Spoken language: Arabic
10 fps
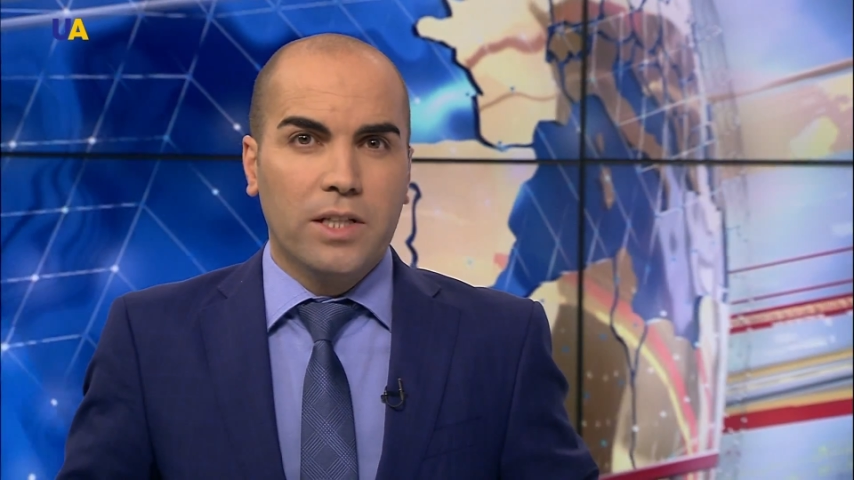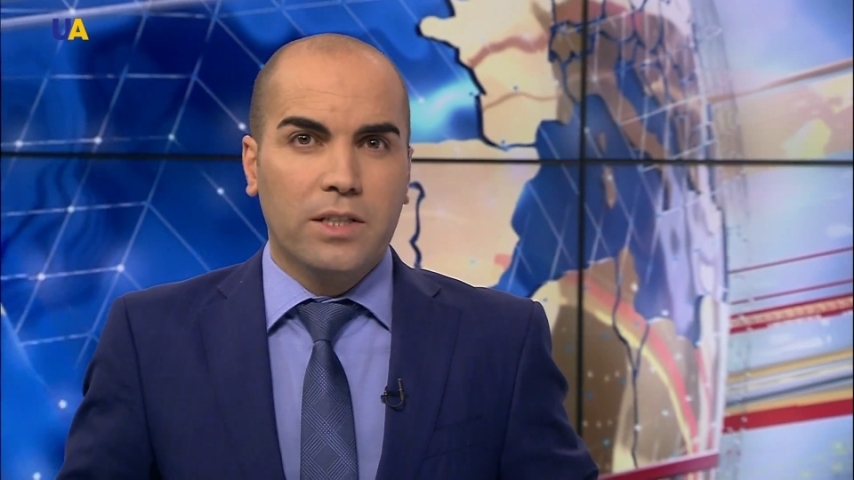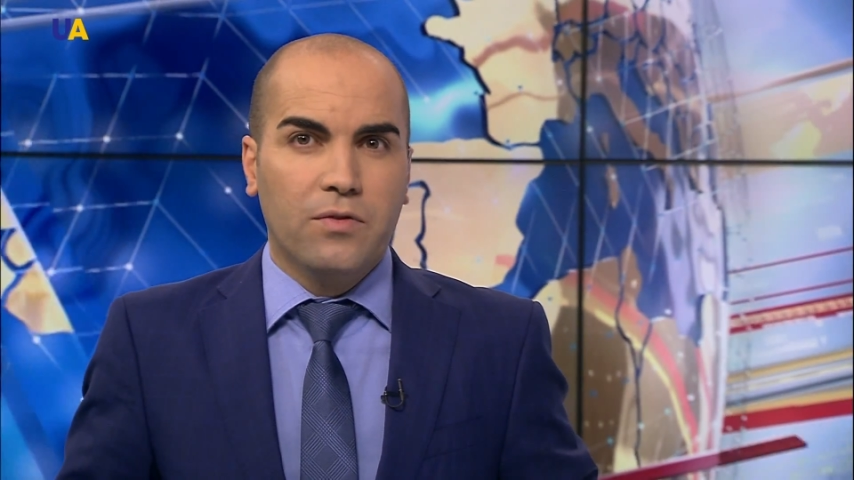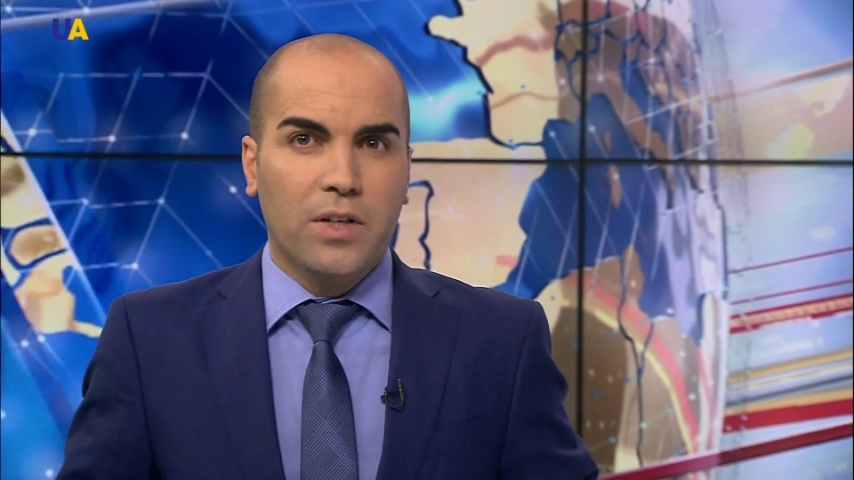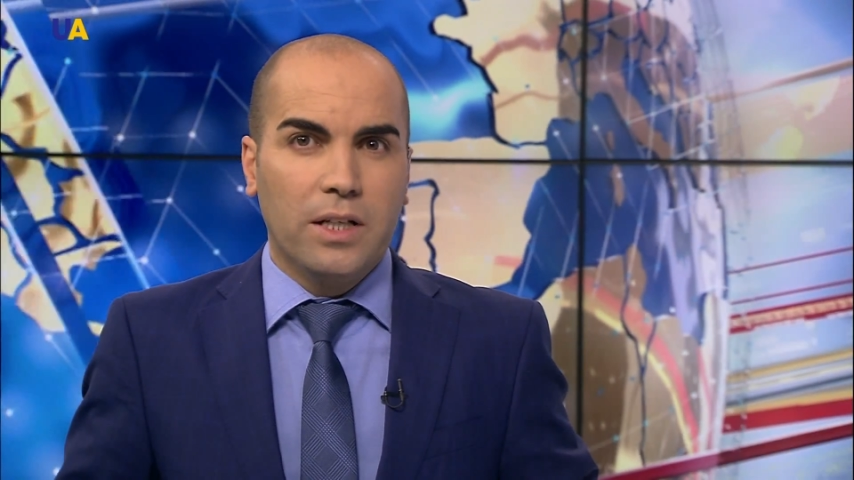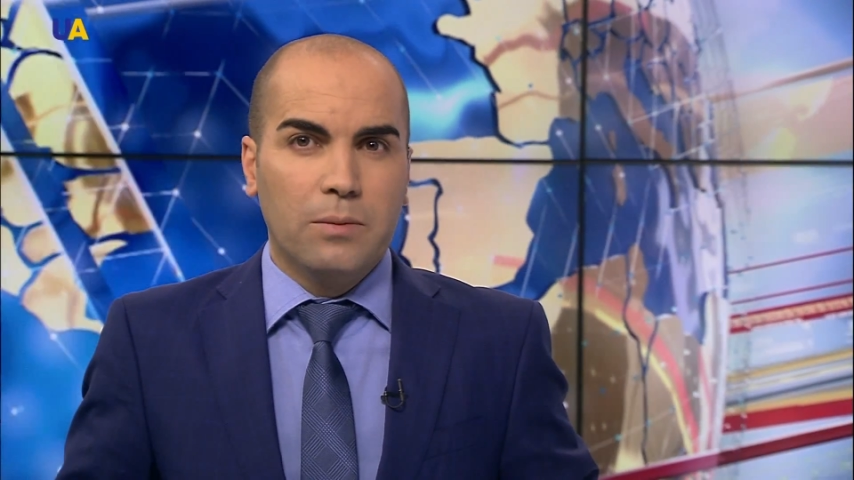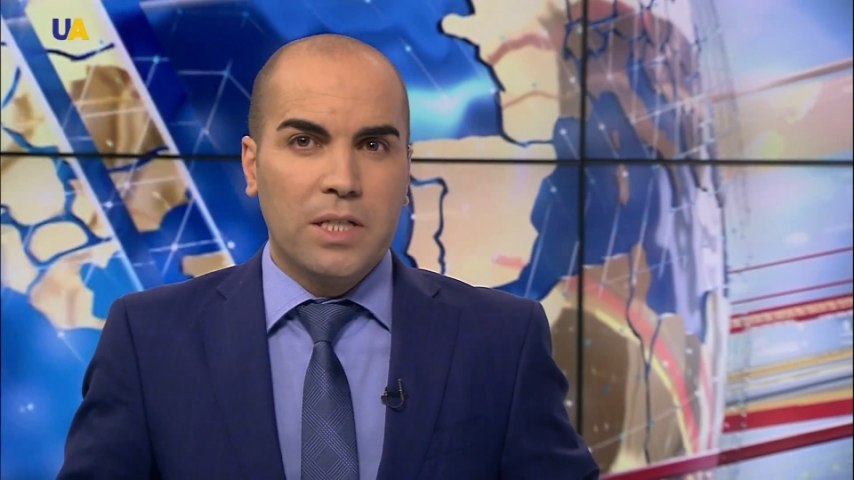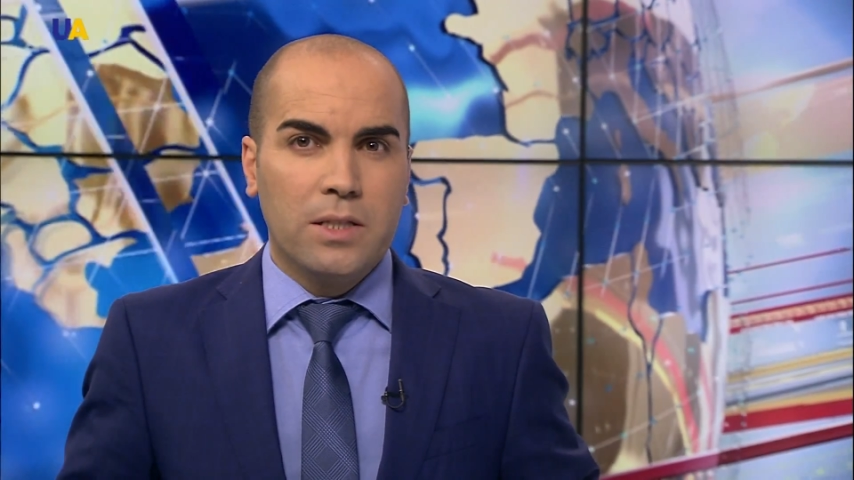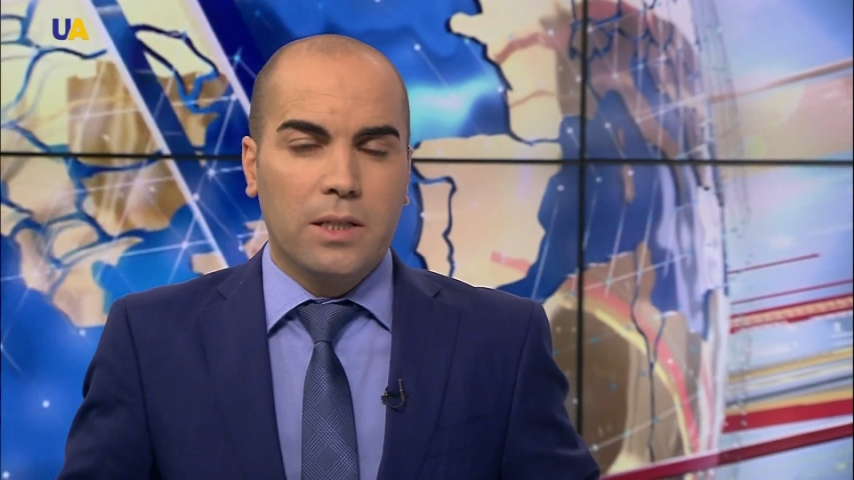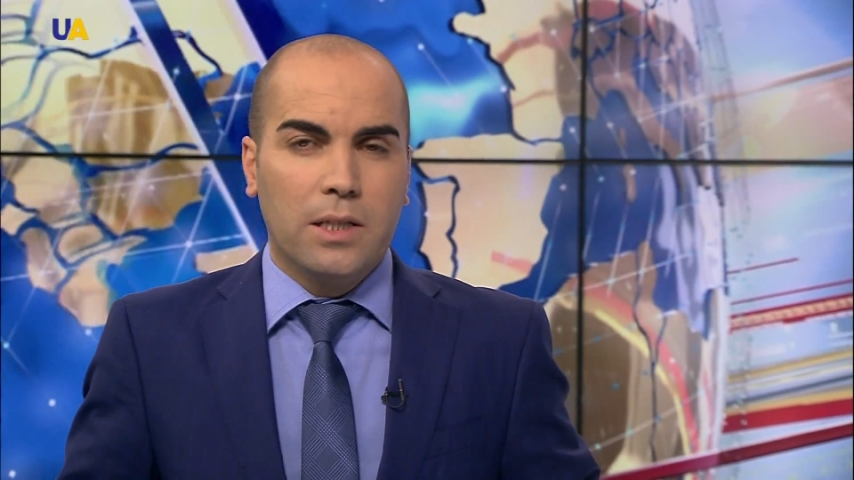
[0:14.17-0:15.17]
اتفاق
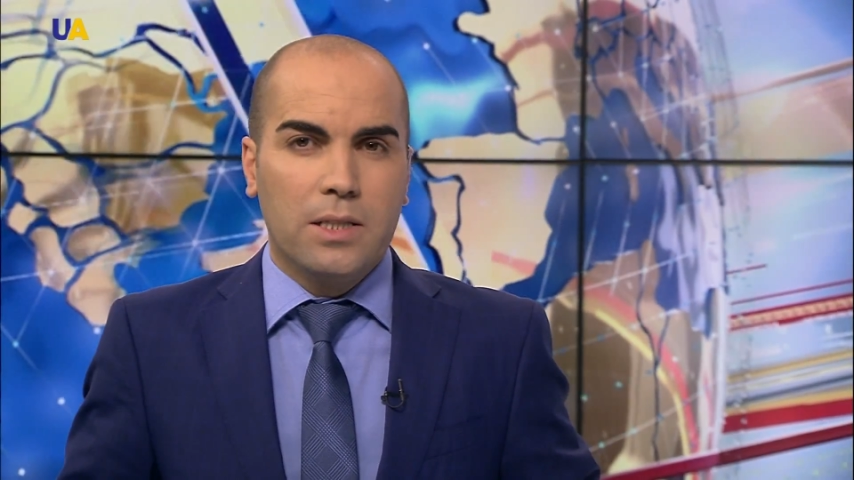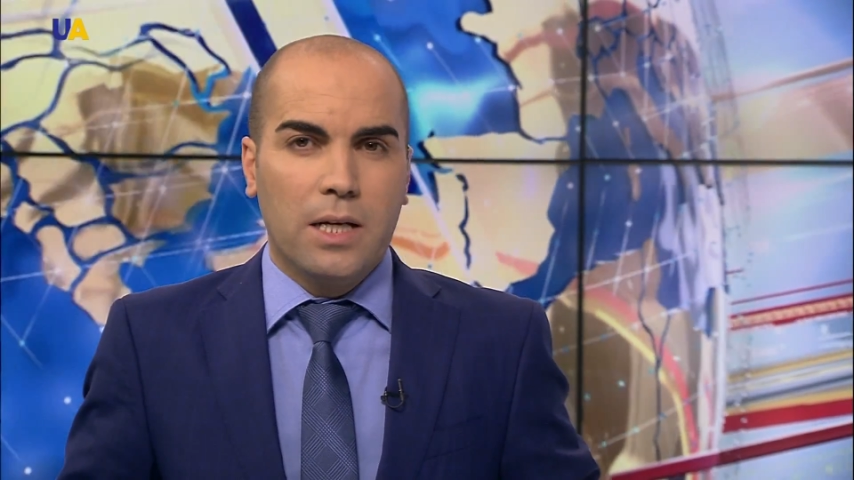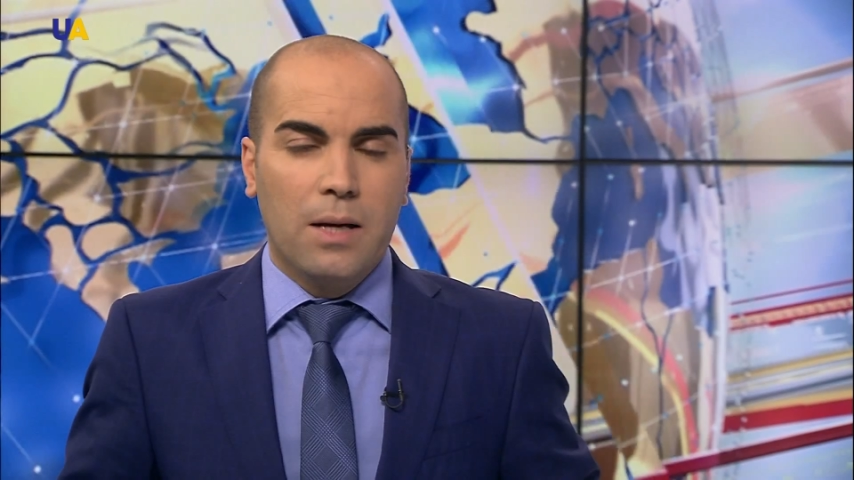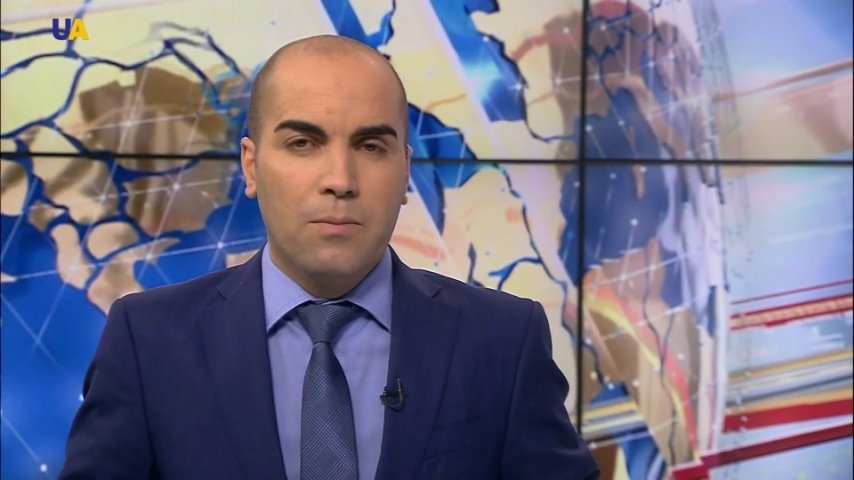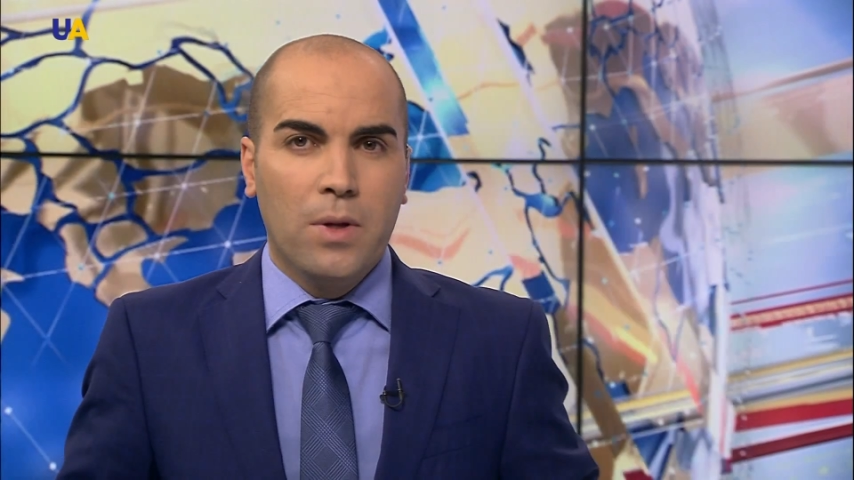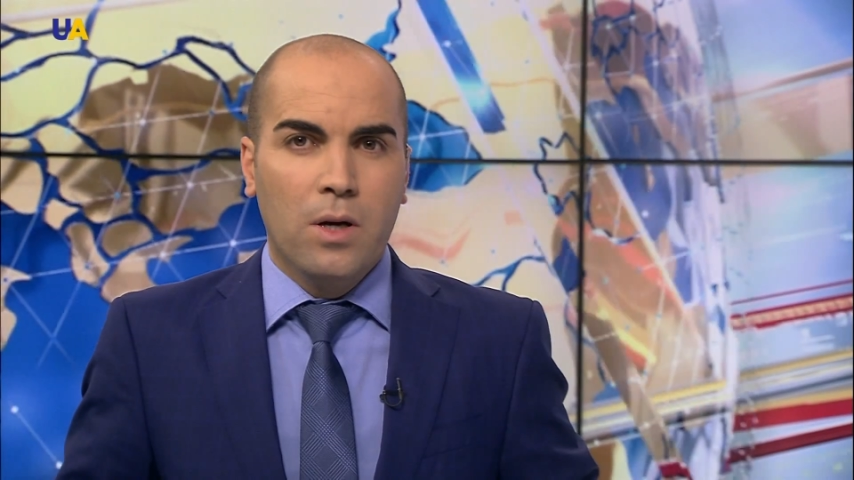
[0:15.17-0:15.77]
مينسك للسلام